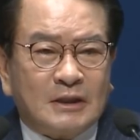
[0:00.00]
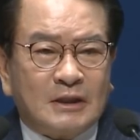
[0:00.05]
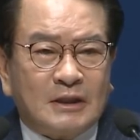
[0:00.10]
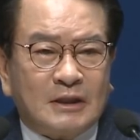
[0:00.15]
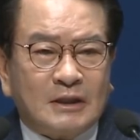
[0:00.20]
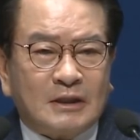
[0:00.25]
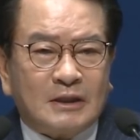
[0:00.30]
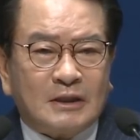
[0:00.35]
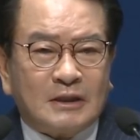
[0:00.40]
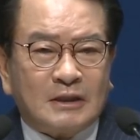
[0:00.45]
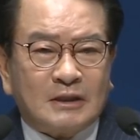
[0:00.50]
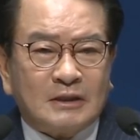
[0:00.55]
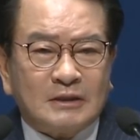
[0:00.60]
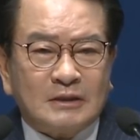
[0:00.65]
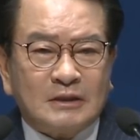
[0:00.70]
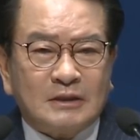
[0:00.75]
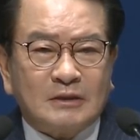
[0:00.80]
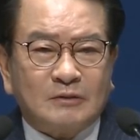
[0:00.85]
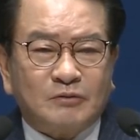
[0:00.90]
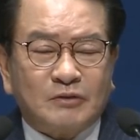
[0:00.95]
어,
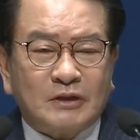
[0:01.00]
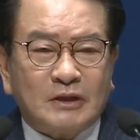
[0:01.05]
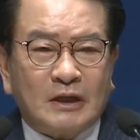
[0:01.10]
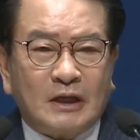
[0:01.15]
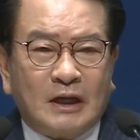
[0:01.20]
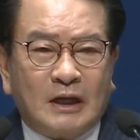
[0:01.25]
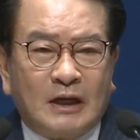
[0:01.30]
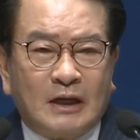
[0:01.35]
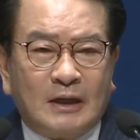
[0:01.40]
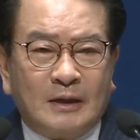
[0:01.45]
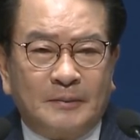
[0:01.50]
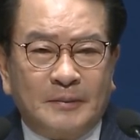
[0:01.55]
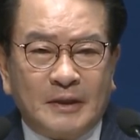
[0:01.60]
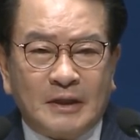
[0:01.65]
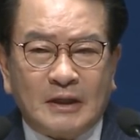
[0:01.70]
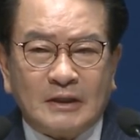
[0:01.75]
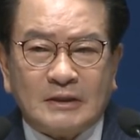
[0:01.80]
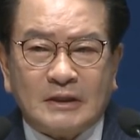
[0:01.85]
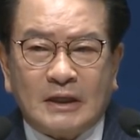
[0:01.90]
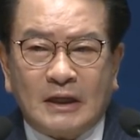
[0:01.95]
여러분이
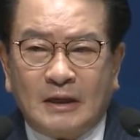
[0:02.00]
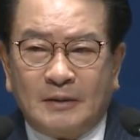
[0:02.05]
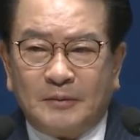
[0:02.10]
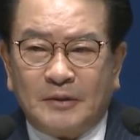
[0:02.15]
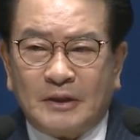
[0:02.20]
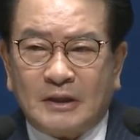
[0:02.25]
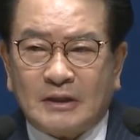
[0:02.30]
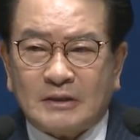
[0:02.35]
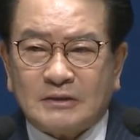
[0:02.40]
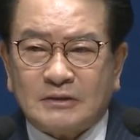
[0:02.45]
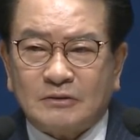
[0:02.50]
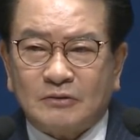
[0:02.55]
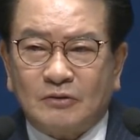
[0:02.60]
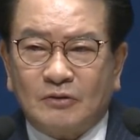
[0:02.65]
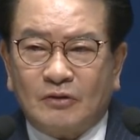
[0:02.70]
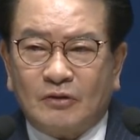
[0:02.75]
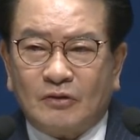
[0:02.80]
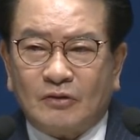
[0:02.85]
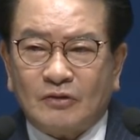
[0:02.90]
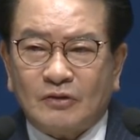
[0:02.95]
아멘 할 때 아멘
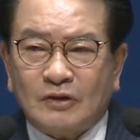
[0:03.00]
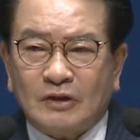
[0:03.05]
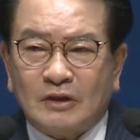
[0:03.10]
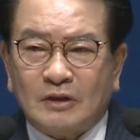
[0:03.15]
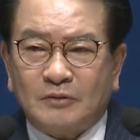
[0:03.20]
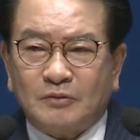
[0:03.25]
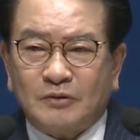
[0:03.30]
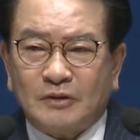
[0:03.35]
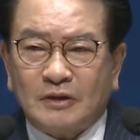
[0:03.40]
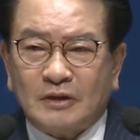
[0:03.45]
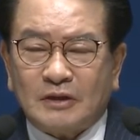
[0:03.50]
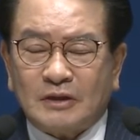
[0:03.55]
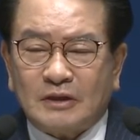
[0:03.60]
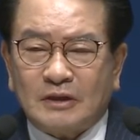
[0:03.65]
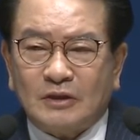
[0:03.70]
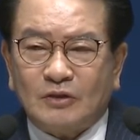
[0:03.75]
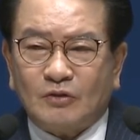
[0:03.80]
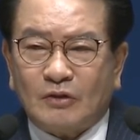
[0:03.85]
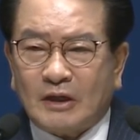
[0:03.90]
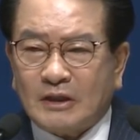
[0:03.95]
하시고 여러분이
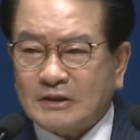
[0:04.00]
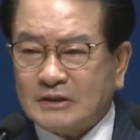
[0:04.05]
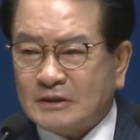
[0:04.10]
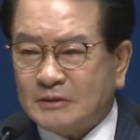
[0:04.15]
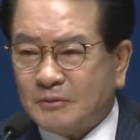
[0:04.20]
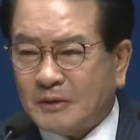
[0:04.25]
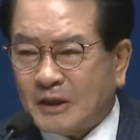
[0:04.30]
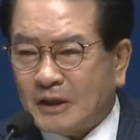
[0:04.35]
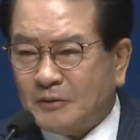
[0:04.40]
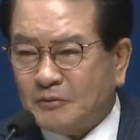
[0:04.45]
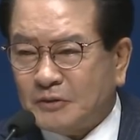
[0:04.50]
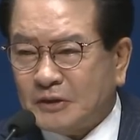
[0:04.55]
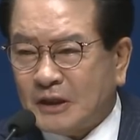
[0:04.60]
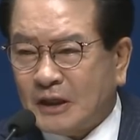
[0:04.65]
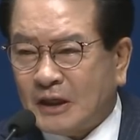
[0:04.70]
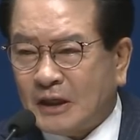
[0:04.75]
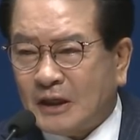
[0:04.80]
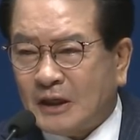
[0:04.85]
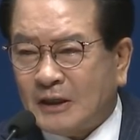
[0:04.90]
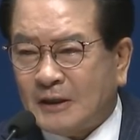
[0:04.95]
기도하시기
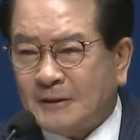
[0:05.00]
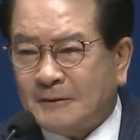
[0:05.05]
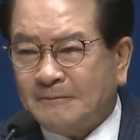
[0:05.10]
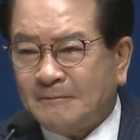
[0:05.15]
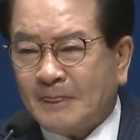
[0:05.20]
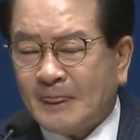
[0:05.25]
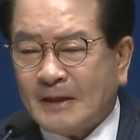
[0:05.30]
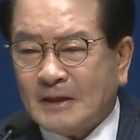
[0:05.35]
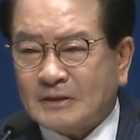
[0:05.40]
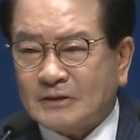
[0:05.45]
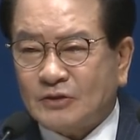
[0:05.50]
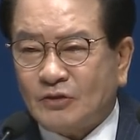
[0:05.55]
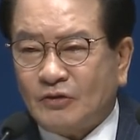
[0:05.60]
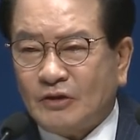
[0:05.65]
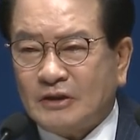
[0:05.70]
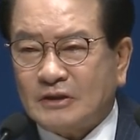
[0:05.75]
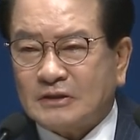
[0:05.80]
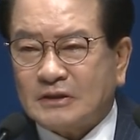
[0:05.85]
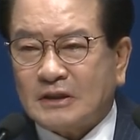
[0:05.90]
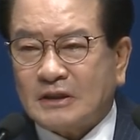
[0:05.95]
바랍니다.
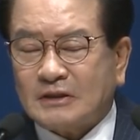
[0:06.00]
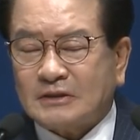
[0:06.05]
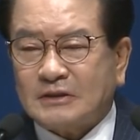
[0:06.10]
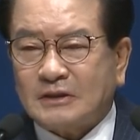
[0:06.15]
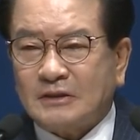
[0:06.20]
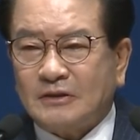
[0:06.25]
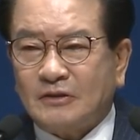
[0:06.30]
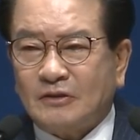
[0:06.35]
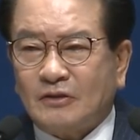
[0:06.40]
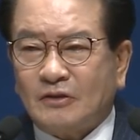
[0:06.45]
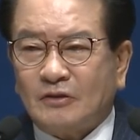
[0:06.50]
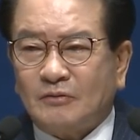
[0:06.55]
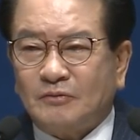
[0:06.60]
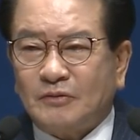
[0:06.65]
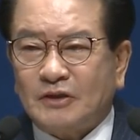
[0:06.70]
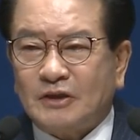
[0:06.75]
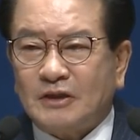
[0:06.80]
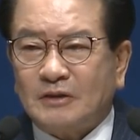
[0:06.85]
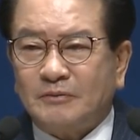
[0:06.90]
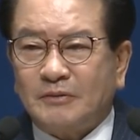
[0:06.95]
서로 인사하세요.
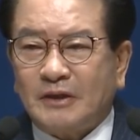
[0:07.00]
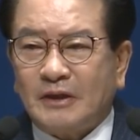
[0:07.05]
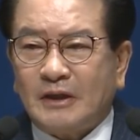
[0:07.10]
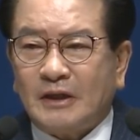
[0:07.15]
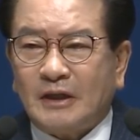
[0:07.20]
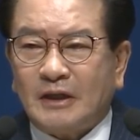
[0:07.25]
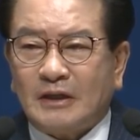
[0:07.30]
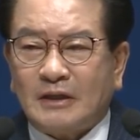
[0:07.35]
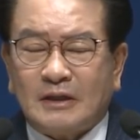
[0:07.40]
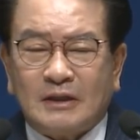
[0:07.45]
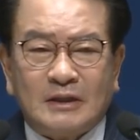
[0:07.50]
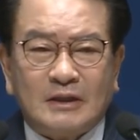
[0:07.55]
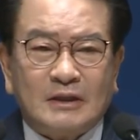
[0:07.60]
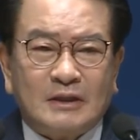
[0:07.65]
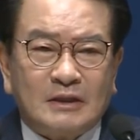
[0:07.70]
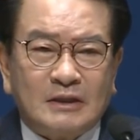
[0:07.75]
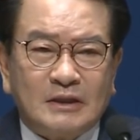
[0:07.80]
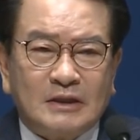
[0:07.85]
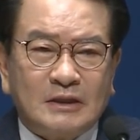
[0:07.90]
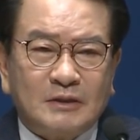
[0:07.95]
믿음의
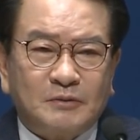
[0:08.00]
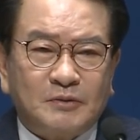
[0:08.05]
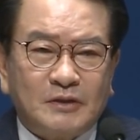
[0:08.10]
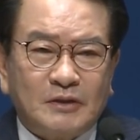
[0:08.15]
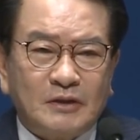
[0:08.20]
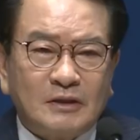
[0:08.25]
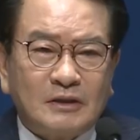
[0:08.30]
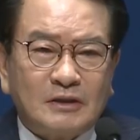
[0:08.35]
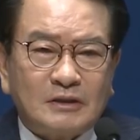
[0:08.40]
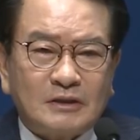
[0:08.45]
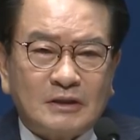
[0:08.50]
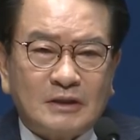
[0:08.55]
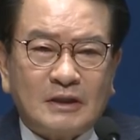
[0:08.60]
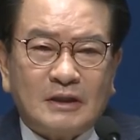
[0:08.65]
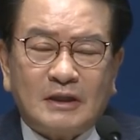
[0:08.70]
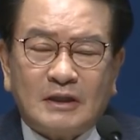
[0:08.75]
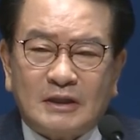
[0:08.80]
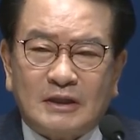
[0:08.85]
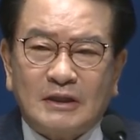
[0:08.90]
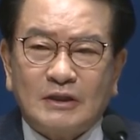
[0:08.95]

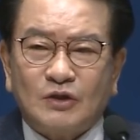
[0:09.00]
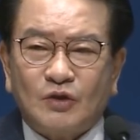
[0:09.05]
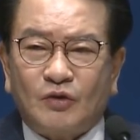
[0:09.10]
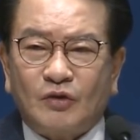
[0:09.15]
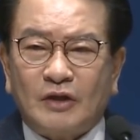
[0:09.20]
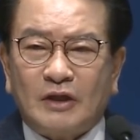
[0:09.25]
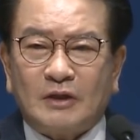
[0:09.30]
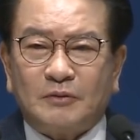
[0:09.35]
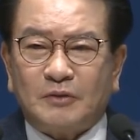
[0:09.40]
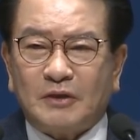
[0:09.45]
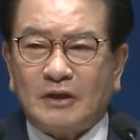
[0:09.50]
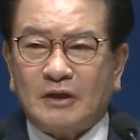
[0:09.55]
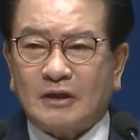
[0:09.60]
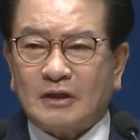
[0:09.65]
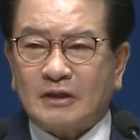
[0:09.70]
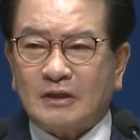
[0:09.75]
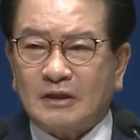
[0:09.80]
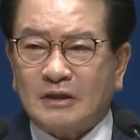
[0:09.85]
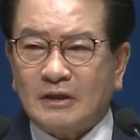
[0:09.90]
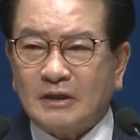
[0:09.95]
입을 기도
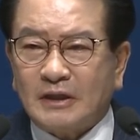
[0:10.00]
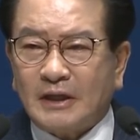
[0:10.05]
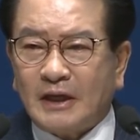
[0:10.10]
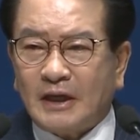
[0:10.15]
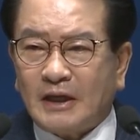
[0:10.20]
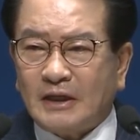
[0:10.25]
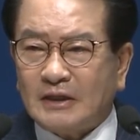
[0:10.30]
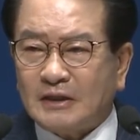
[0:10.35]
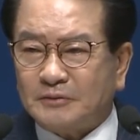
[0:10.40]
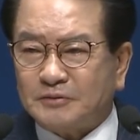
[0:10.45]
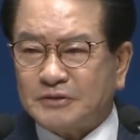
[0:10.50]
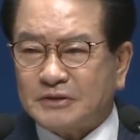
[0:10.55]
입을 크게